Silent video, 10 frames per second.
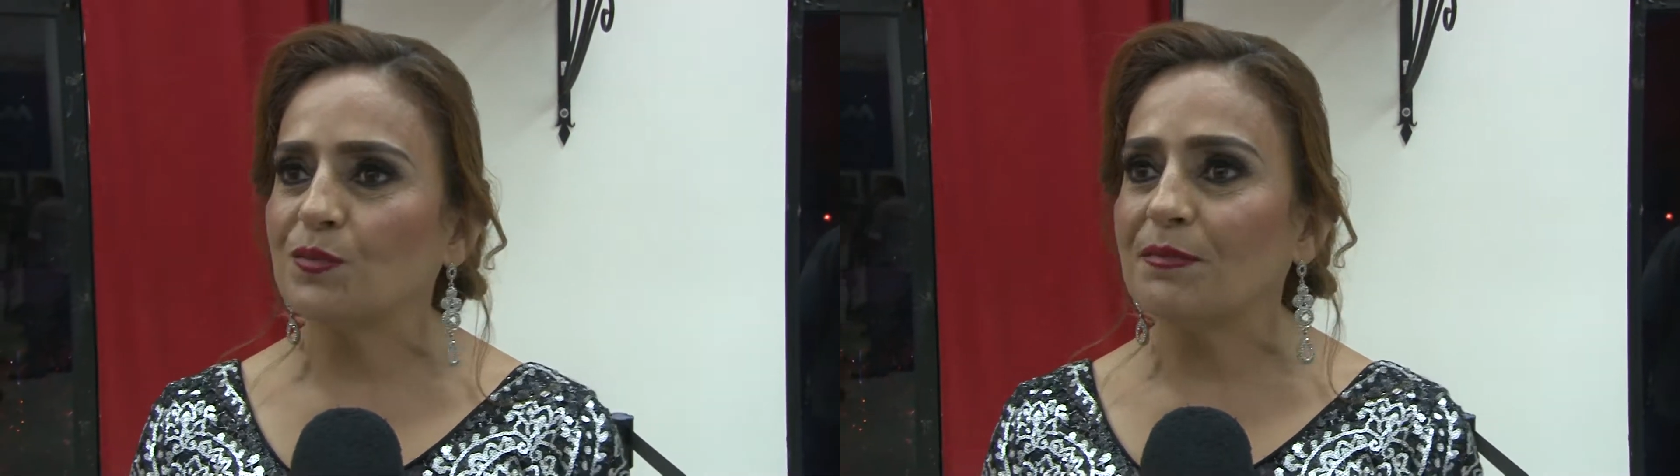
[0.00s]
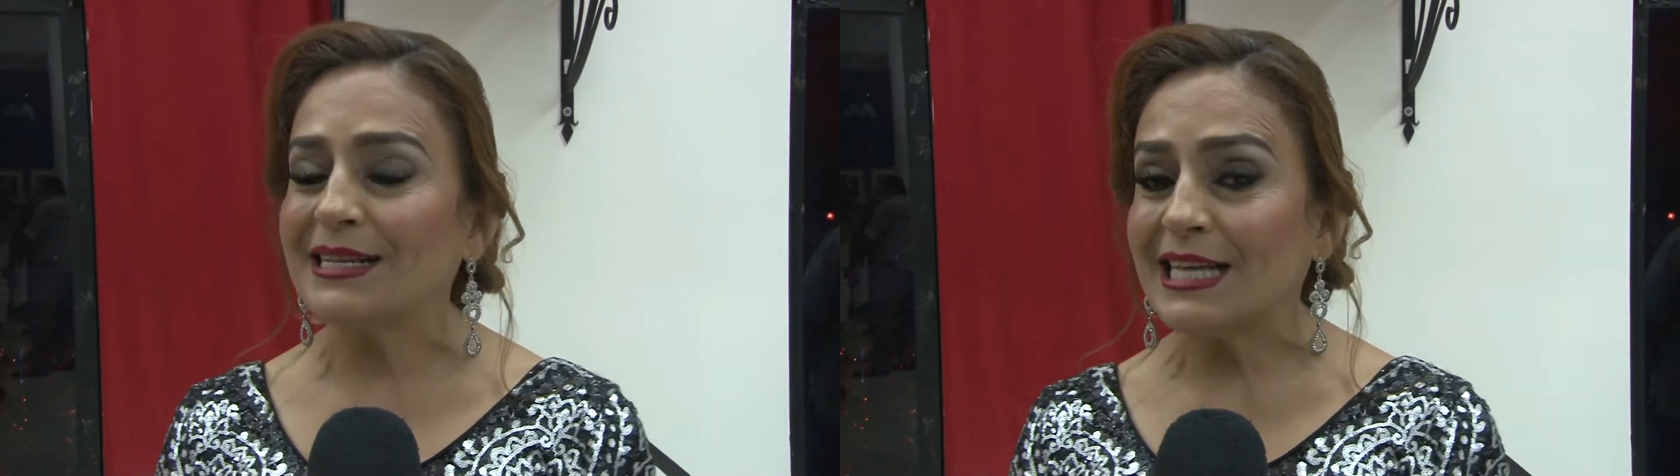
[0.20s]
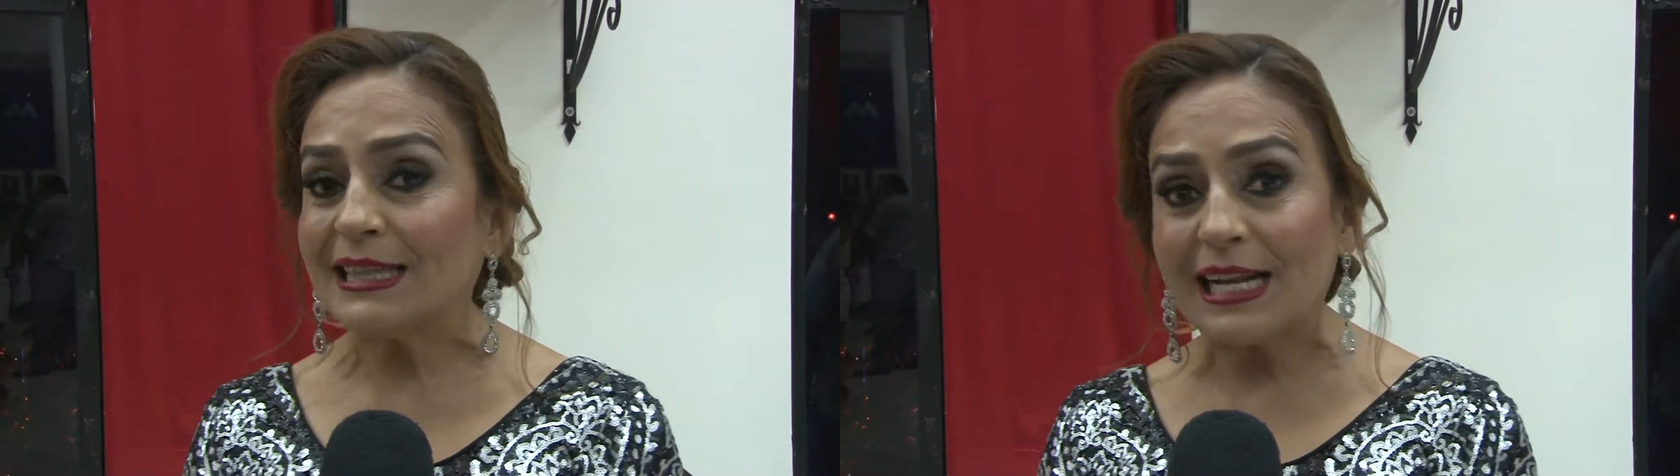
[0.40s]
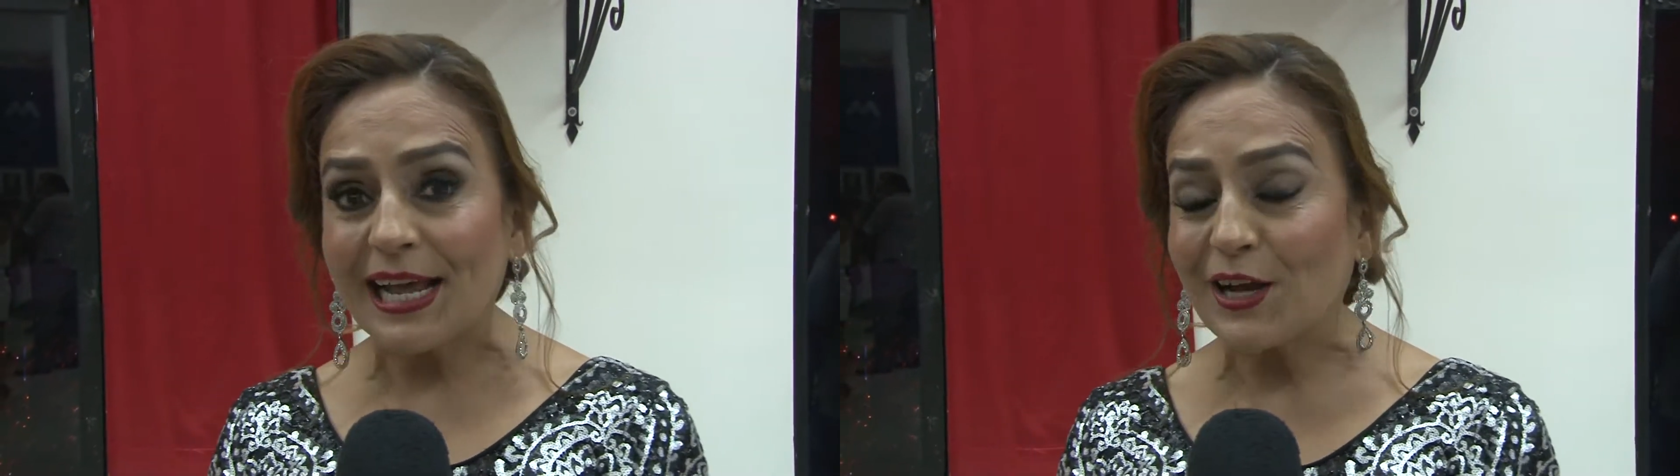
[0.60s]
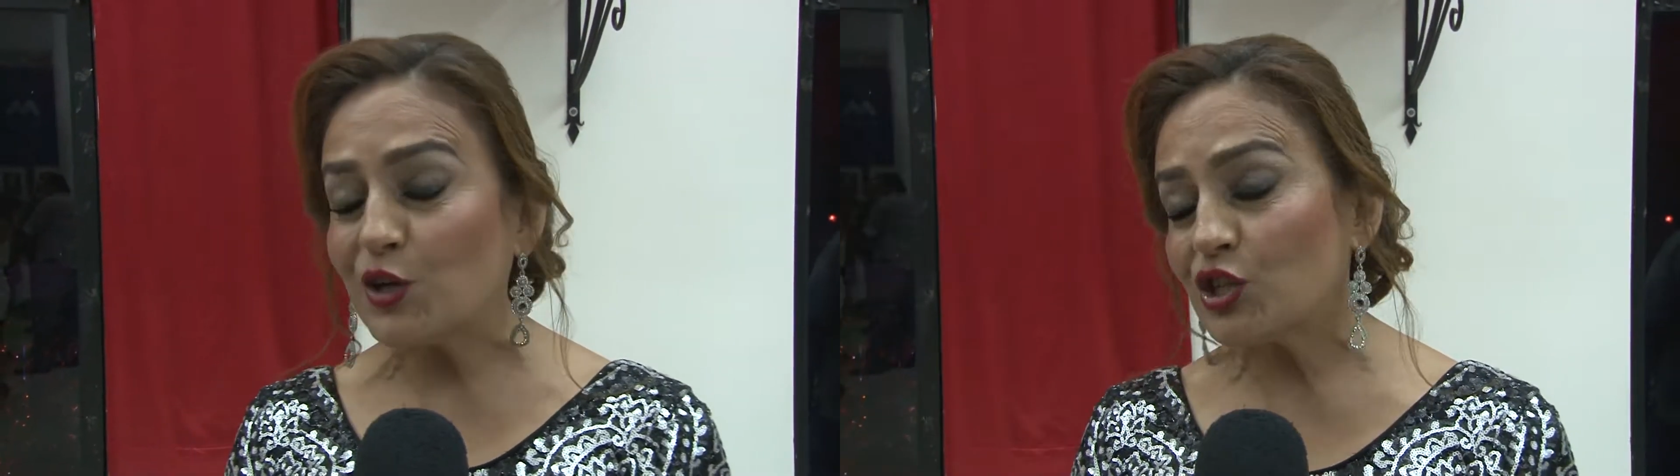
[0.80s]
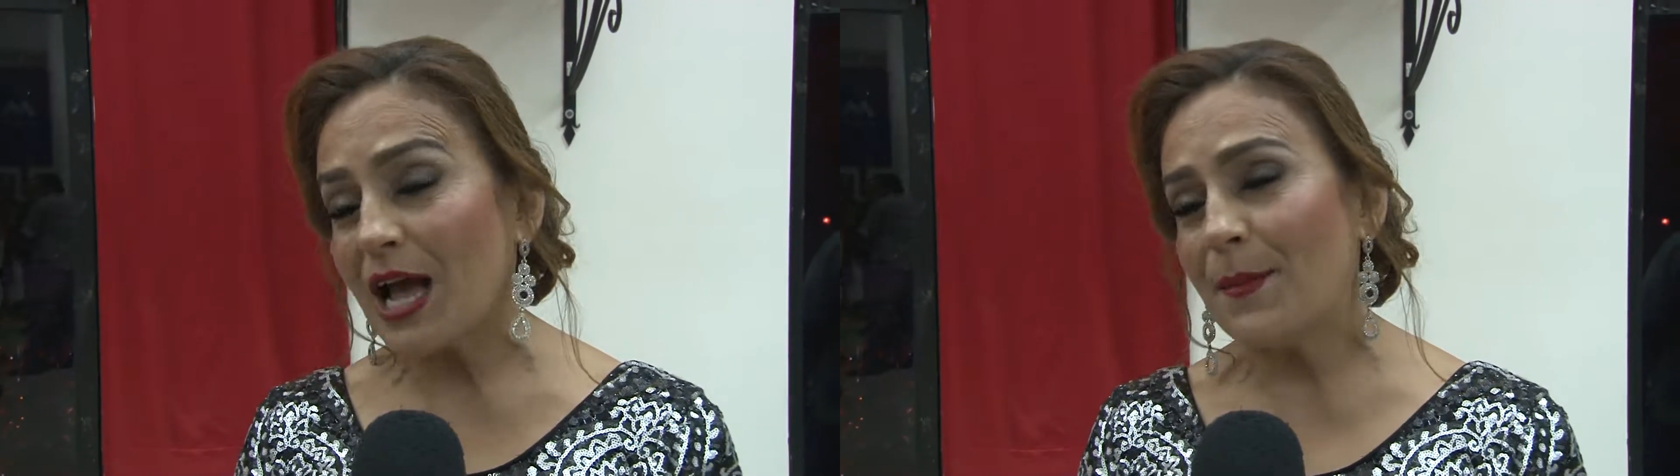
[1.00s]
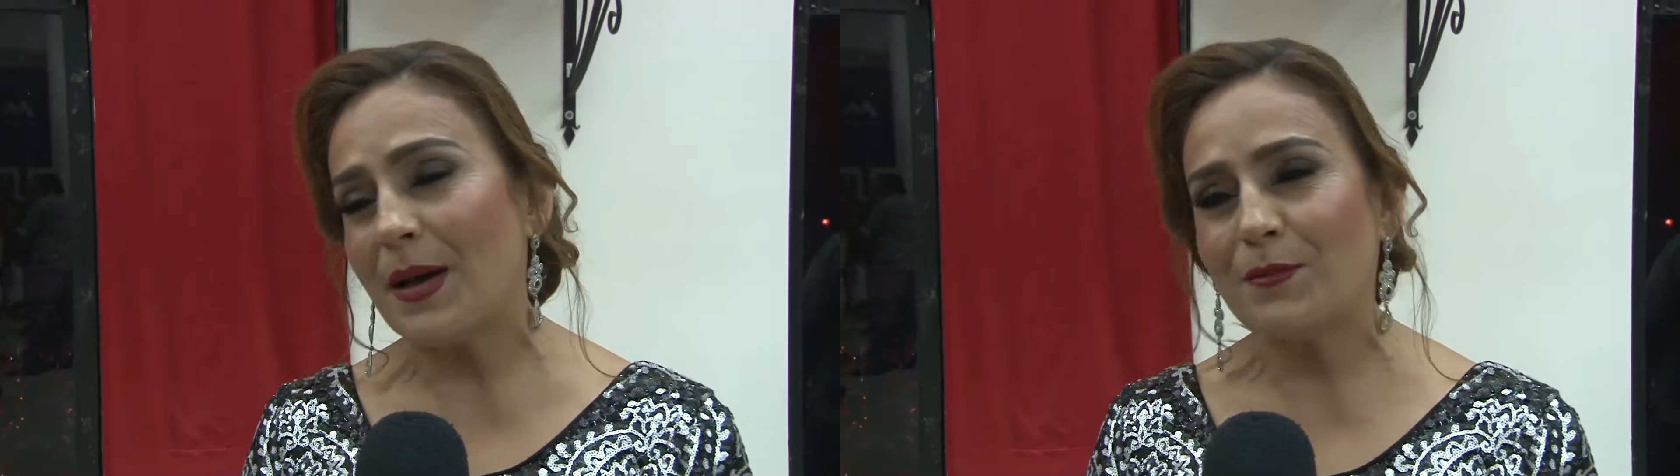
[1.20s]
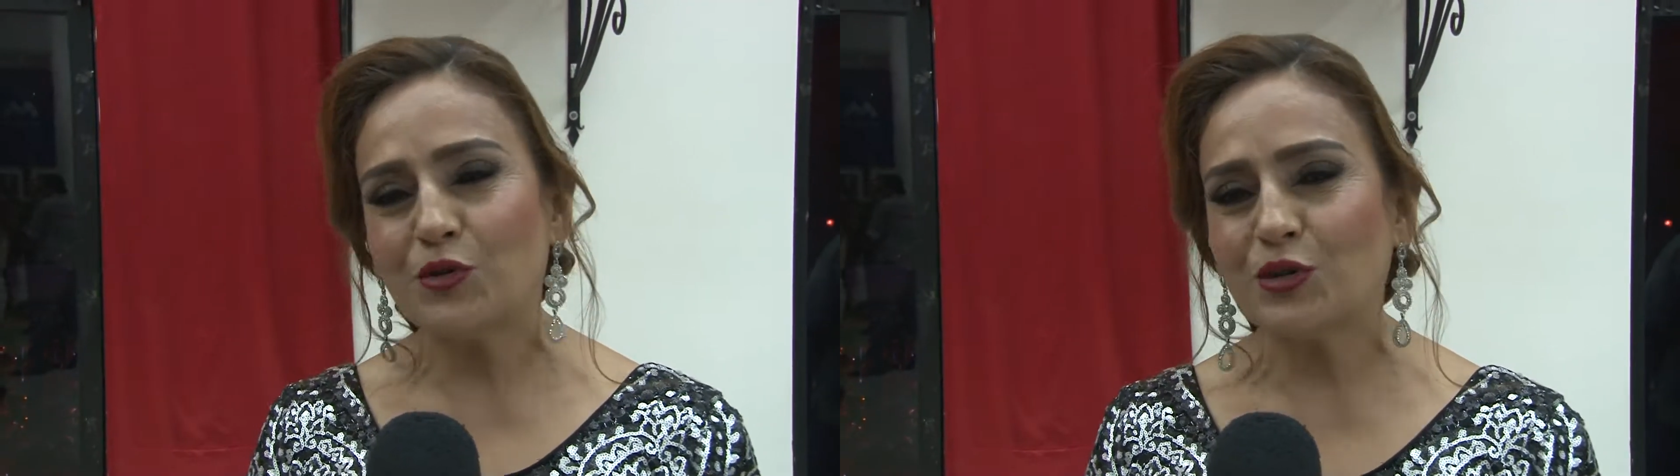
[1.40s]
mazatlecos
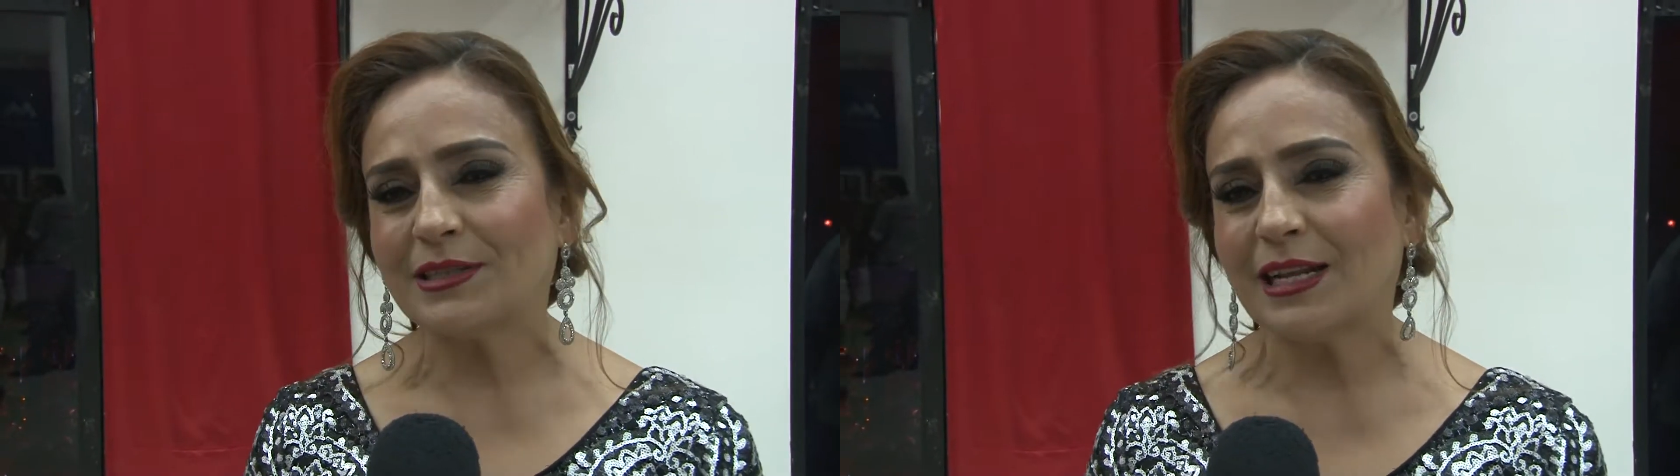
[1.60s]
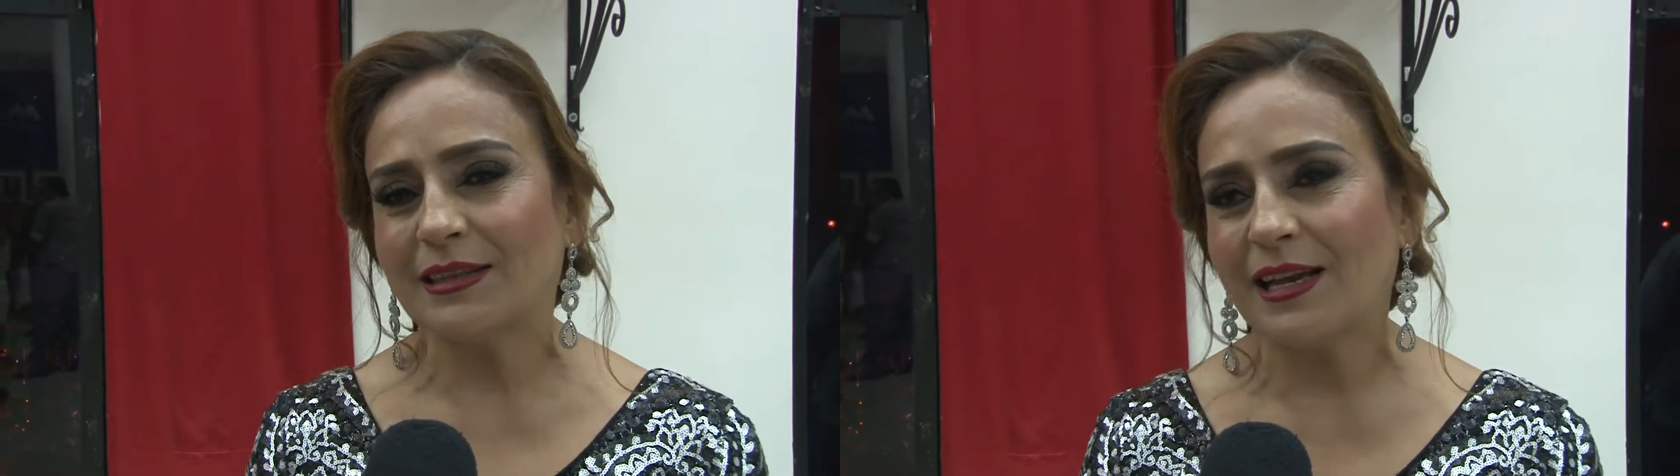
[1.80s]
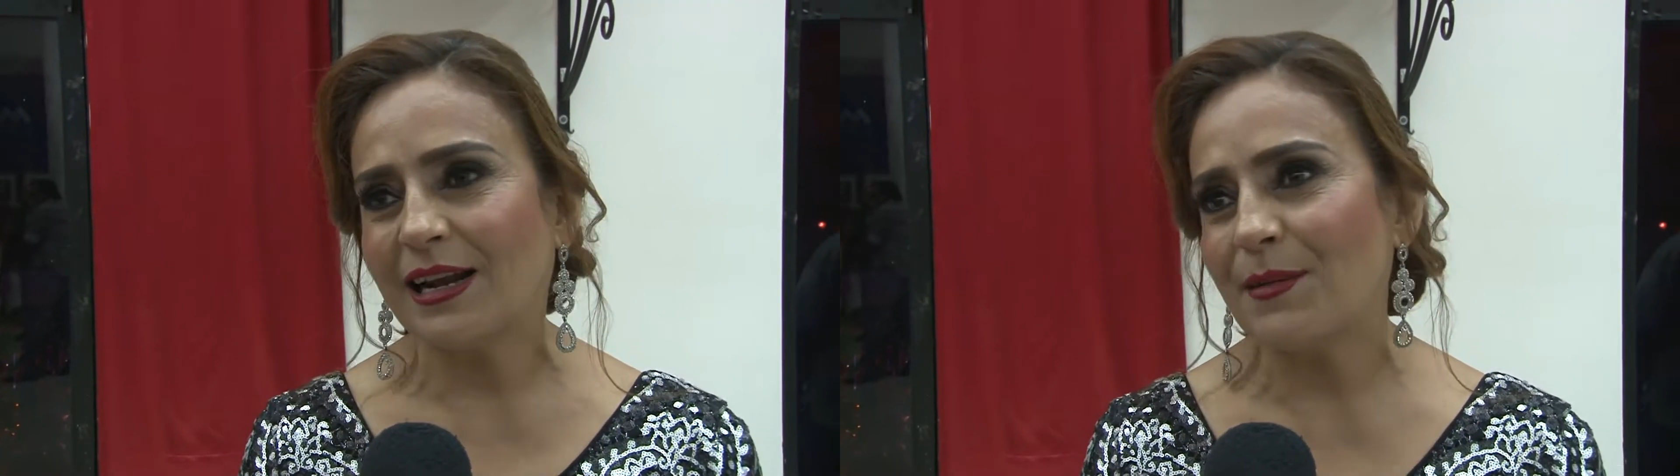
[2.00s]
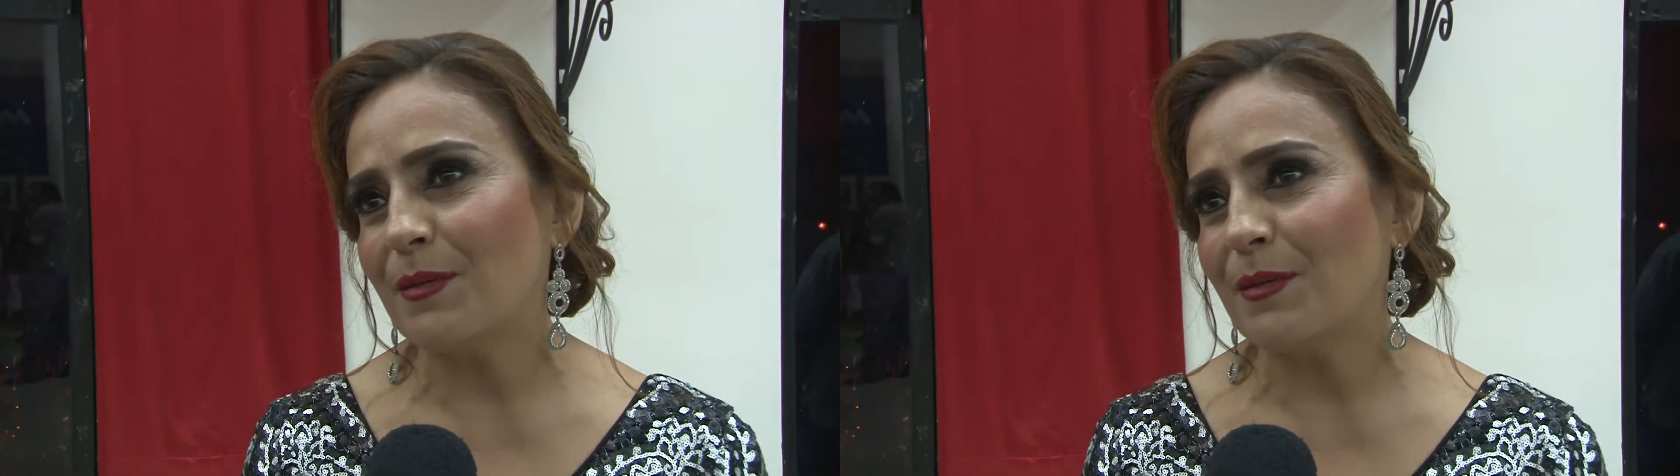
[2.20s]
amamos nuestra tierra,